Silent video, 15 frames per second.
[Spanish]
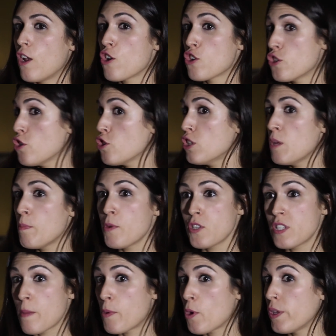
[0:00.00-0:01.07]
Los dos
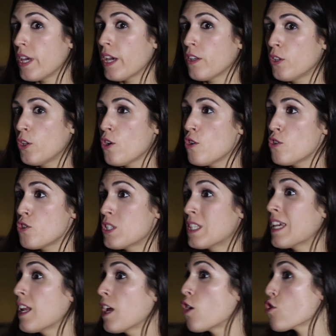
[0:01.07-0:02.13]
tipos de proyectos
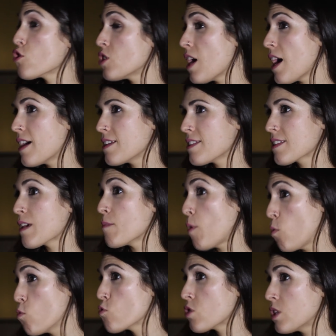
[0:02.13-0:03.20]
tienen cosas que
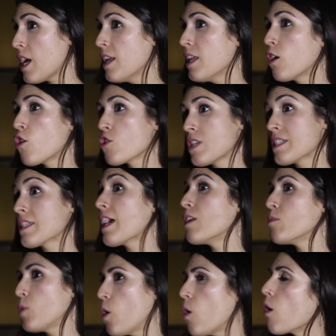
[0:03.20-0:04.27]
me gustan y cosas que a
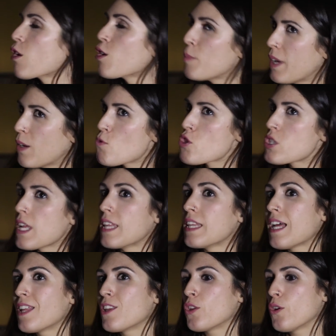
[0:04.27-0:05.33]
lo mejor no me gustan
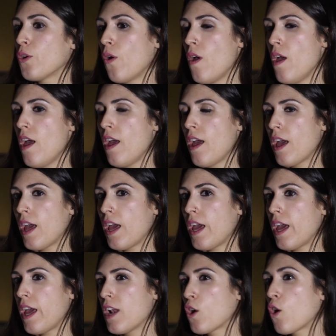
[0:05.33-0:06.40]
tanto.
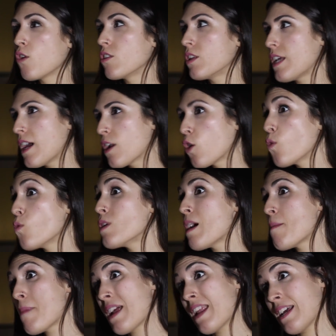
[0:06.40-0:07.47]
El contar con
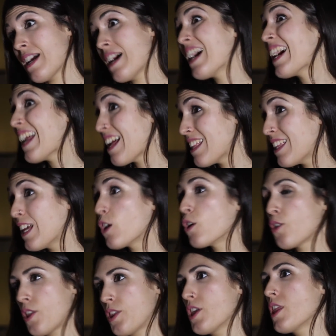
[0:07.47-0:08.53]
una marca grande
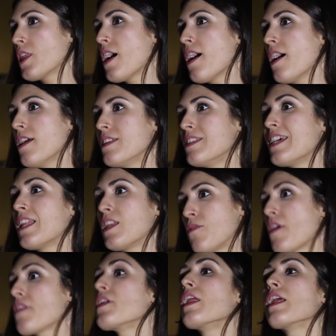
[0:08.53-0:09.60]
conocida ya te
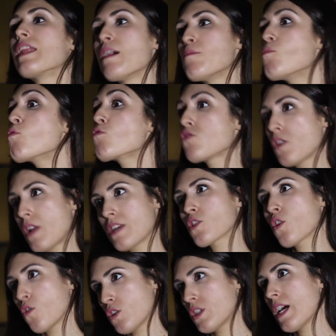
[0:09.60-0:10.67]
facilita mucho
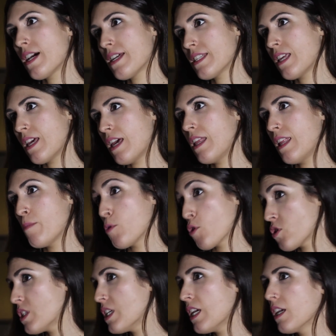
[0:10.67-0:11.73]
las cosas de,
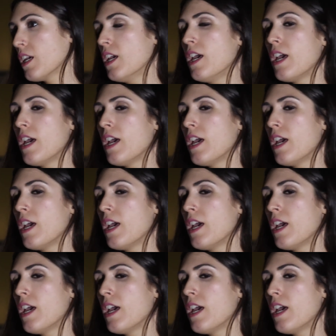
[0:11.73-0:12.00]
por sí.